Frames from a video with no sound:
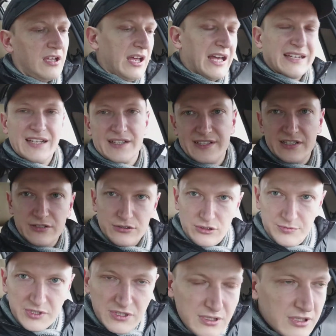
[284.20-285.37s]
А когда я ее
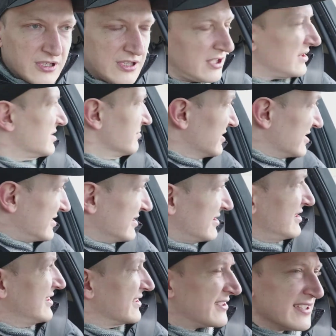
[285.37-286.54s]
купил, это было
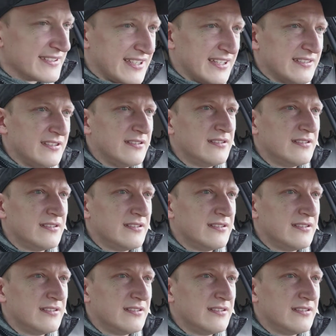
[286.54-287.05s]
10 лет назад,